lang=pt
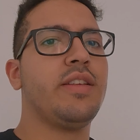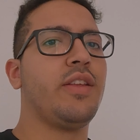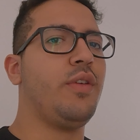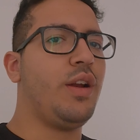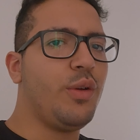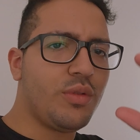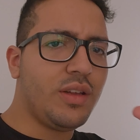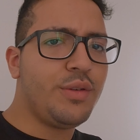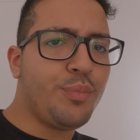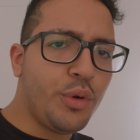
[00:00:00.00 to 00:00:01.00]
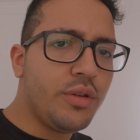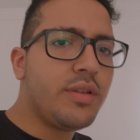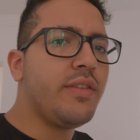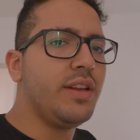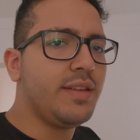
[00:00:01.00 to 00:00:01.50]
Vocês viram é o tanto de
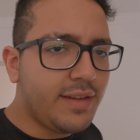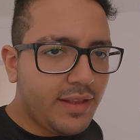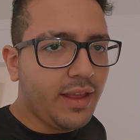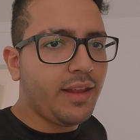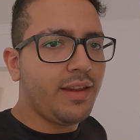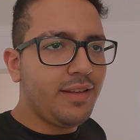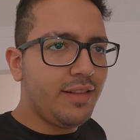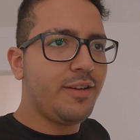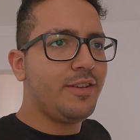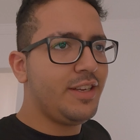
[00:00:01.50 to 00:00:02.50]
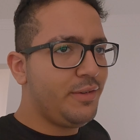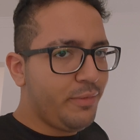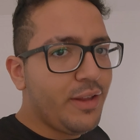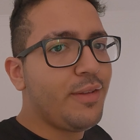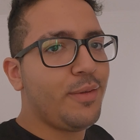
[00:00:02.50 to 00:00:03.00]
produto que a Vanessa tem, né? Então é
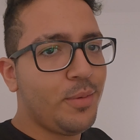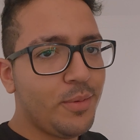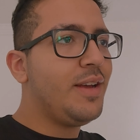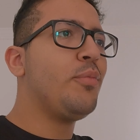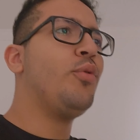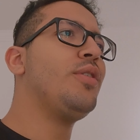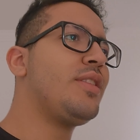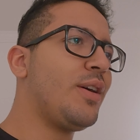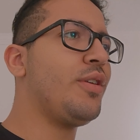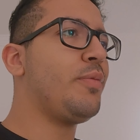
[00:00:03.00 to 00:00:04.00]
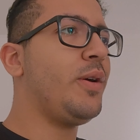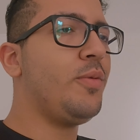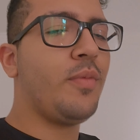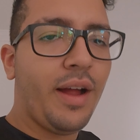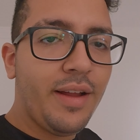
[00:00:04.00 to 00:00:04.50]
difícil. Muita coisa para
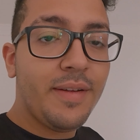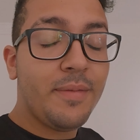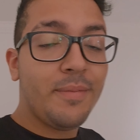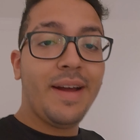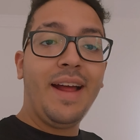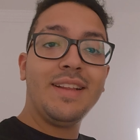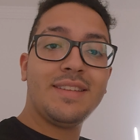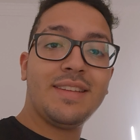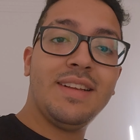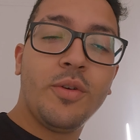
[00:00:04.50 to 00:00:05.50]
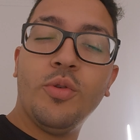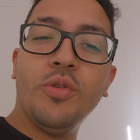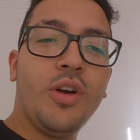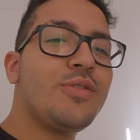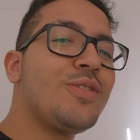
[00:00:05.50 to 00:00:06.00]
arrumar. Mas com
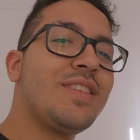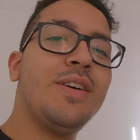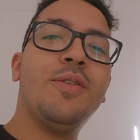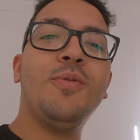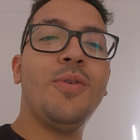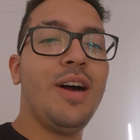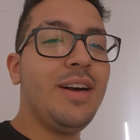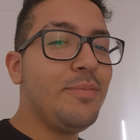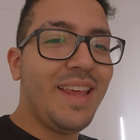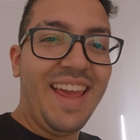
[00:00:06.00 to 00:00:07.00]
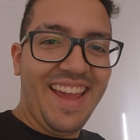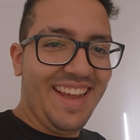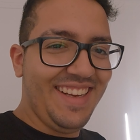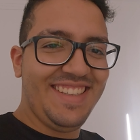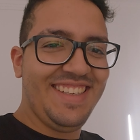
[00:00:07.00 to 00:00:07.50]
o nosso são
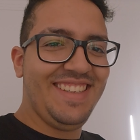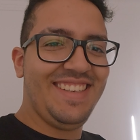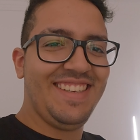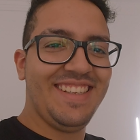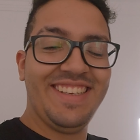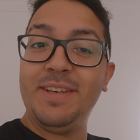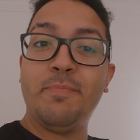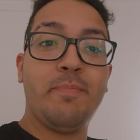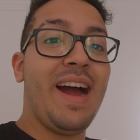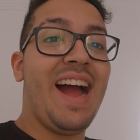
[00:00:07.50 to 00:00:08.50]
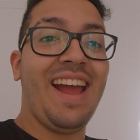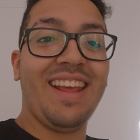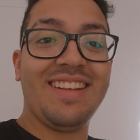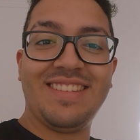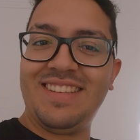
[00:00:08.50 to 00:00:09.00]
ambiente de
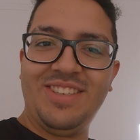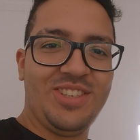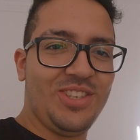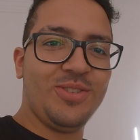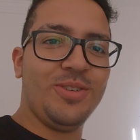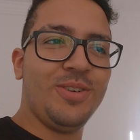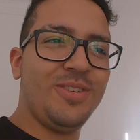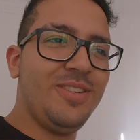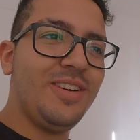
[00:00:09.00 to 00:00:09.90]
paz, sem choro,